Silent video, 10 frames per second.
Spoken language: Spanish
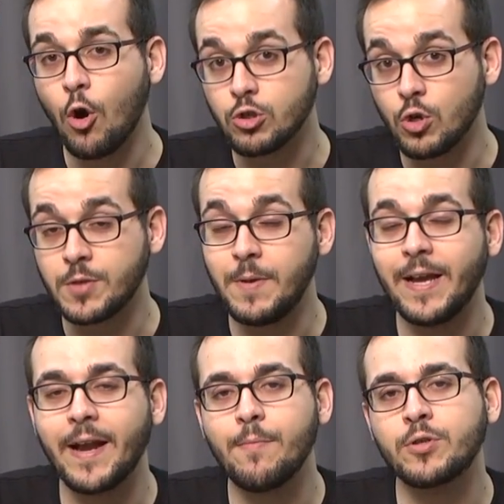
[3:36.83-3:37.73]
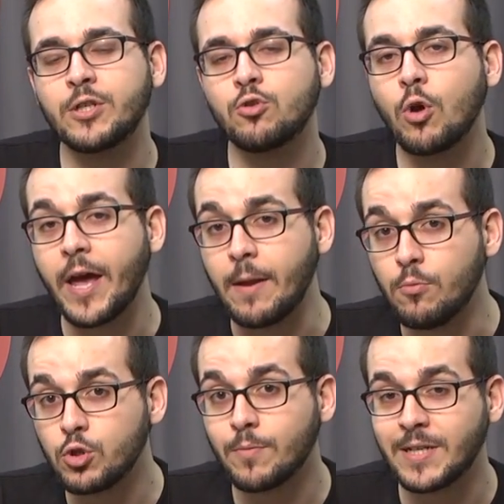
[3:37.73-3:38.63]
Os lo explicaremos esto
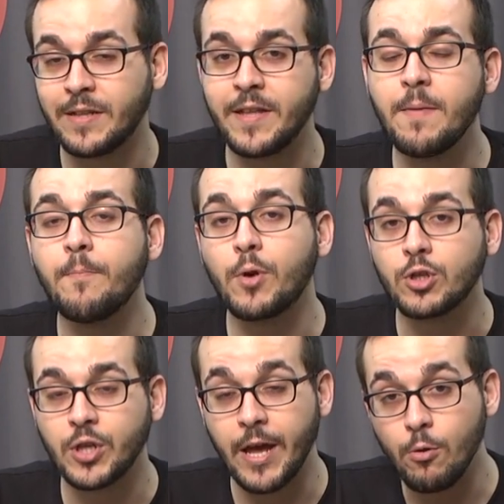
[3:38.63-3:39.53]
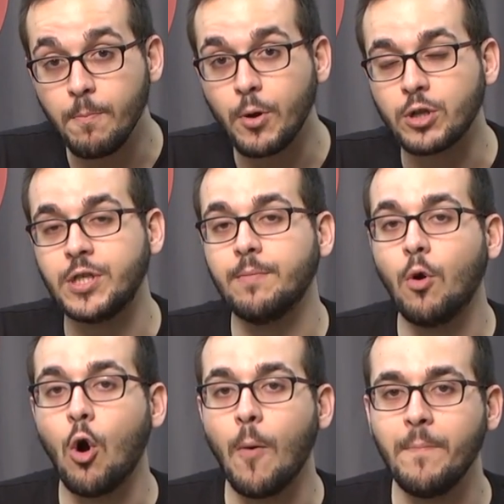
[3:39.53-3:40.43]
en mucho más detalle en, un
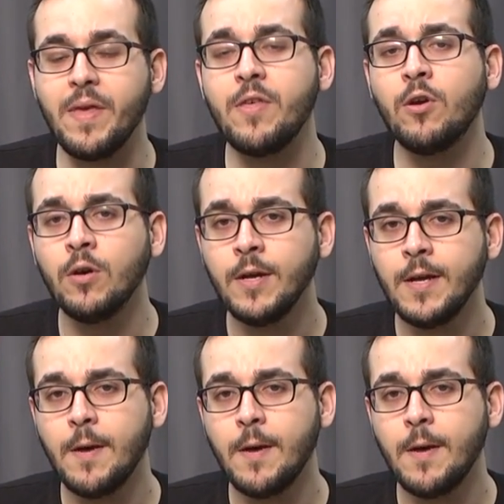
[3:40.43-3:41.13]
próximo vídeo,